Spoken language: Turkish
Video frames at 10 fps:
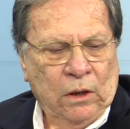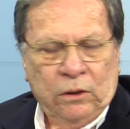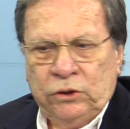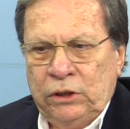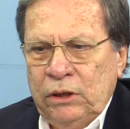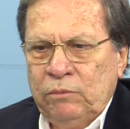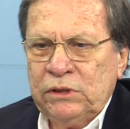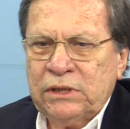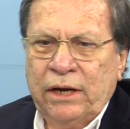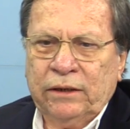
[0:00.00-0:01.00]
Şimdi
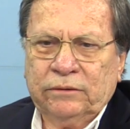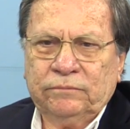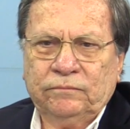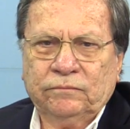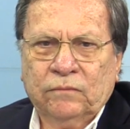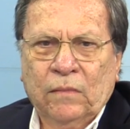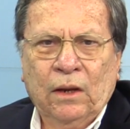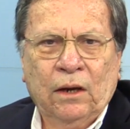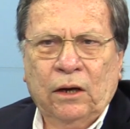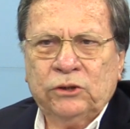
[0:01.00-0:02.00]
bizler
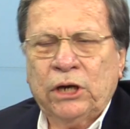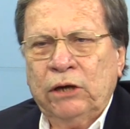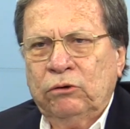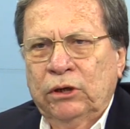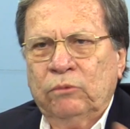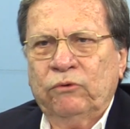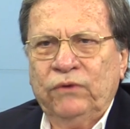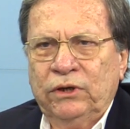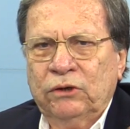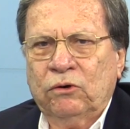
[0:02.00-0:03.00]
Aşağı yukarı bu
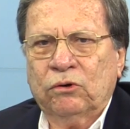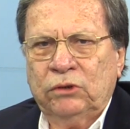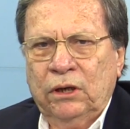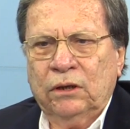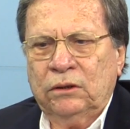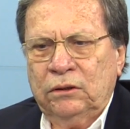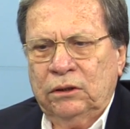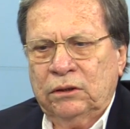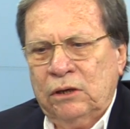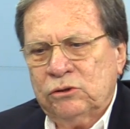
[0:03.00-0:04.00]
fikir ortaya
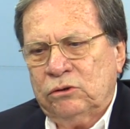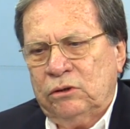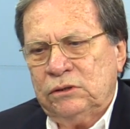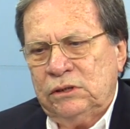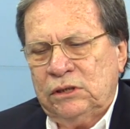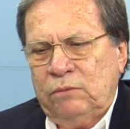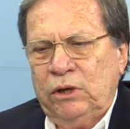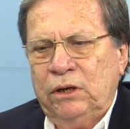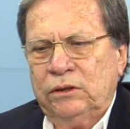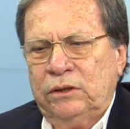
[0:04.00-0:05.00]
atıldıktan sonra siz de
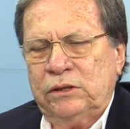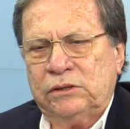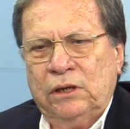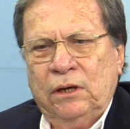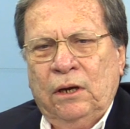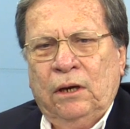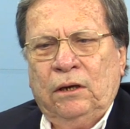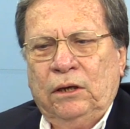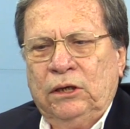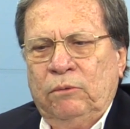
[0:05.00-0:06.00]
belirttiniz
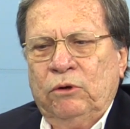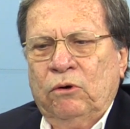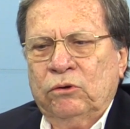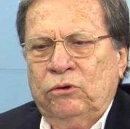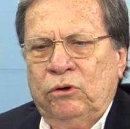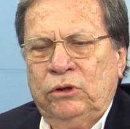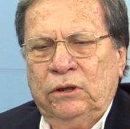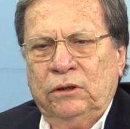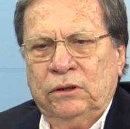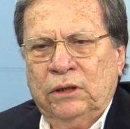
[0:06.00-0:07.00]
2014
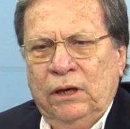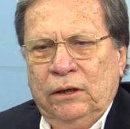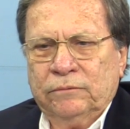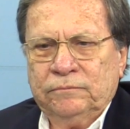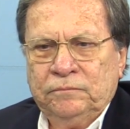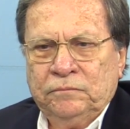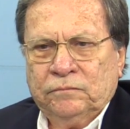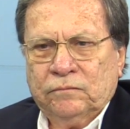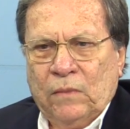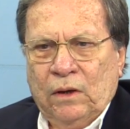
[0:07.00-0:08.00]
yılında
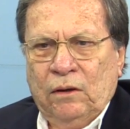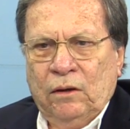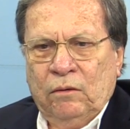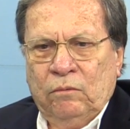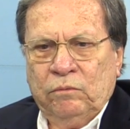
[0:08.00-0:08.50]
e,